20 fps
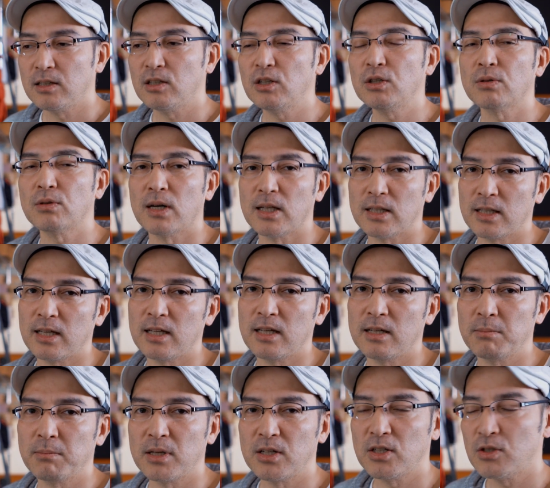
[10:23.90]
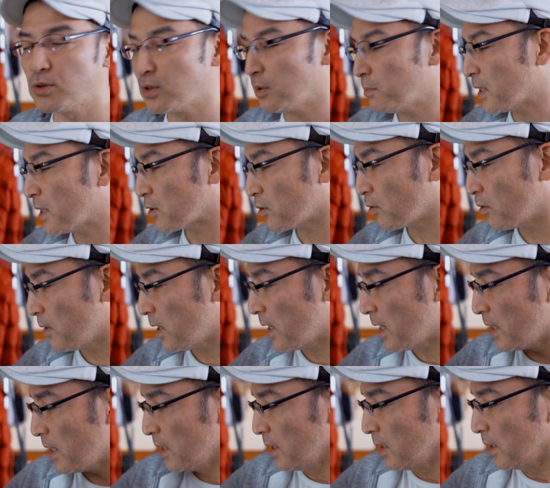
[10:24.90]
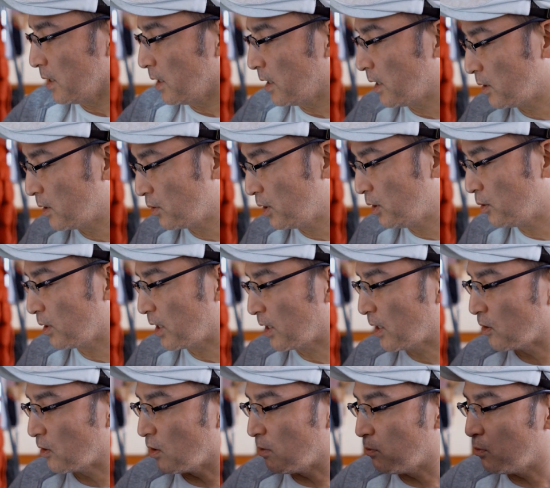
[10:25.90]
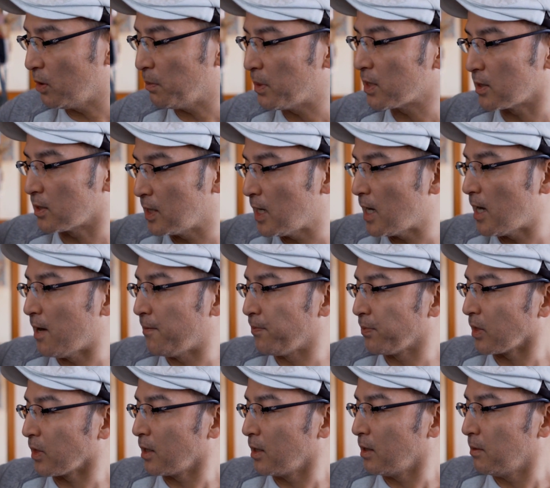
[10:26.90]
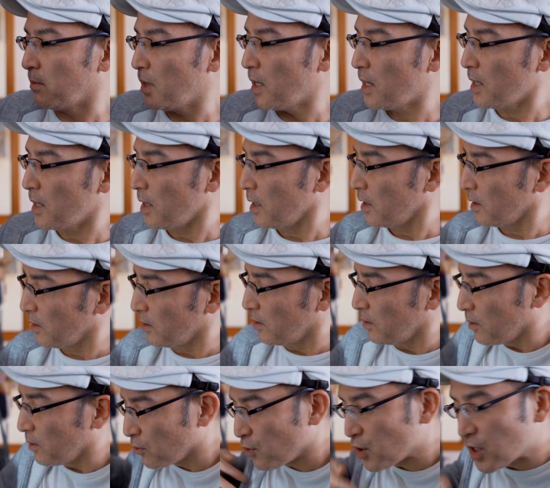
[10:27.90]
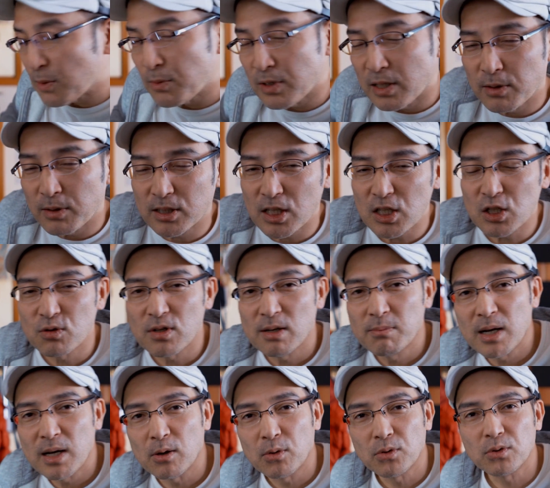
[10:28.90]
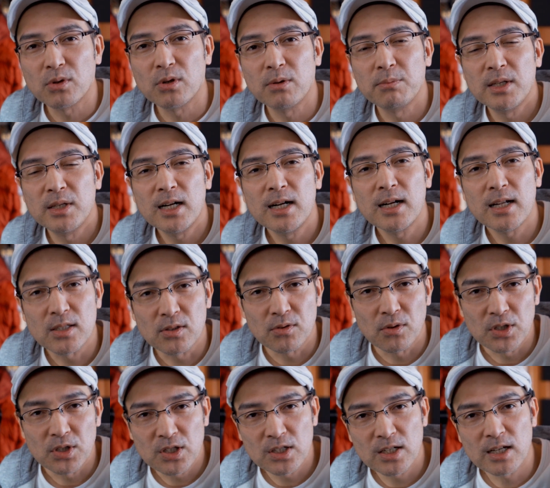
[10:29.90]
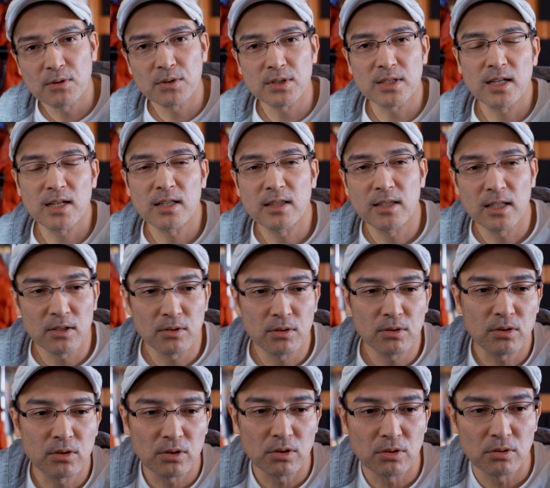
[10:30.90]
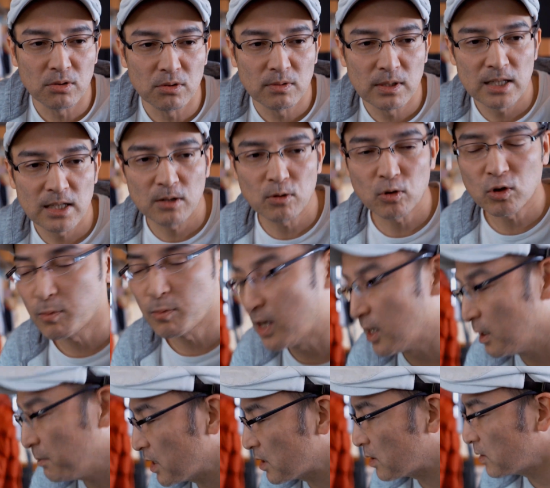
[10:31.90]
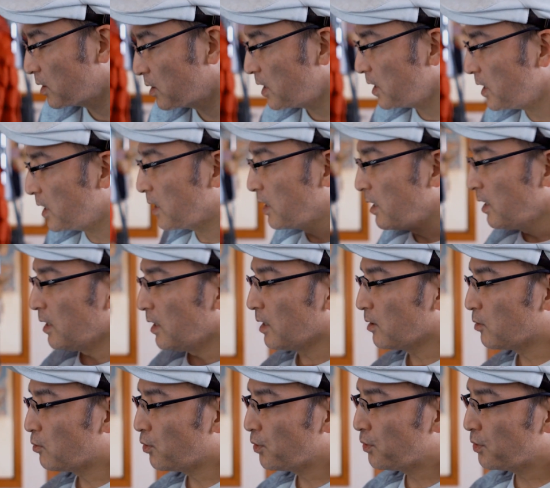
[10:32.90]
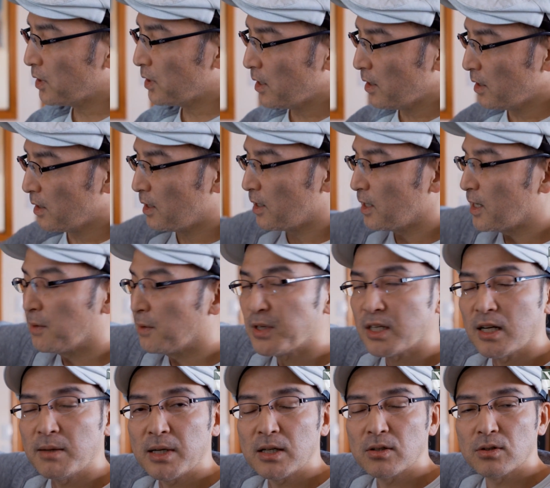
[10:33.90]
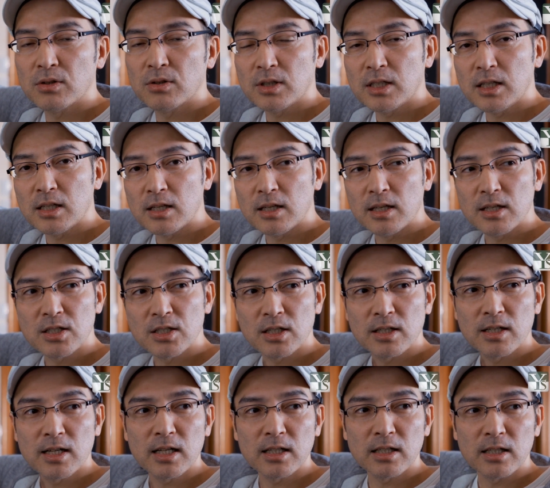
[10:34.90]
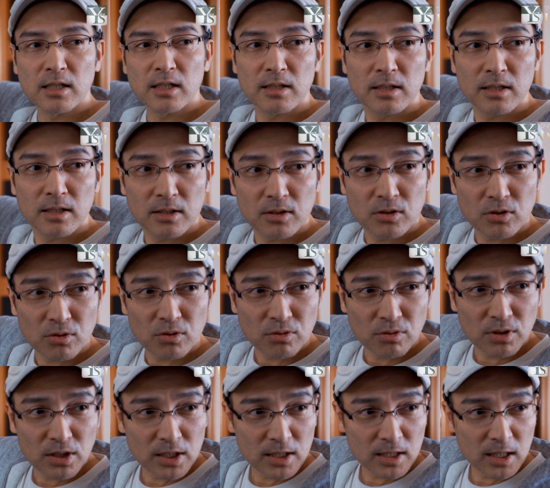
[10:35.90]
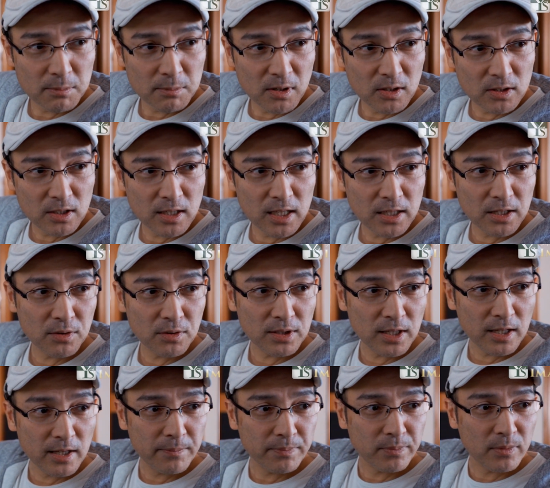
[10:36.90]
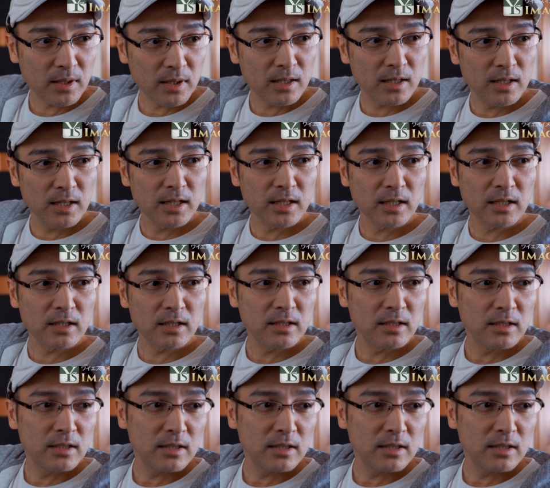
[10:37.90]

ていうのはね、まあ、非常にまあそこはあのいいのかなと思いますがまあどうしてもね私はまあこのミラーレスの一眼を使っていくっていうこともありますんでこういうねカメラバッグにしっかりちょっとね光回ってないけどねはい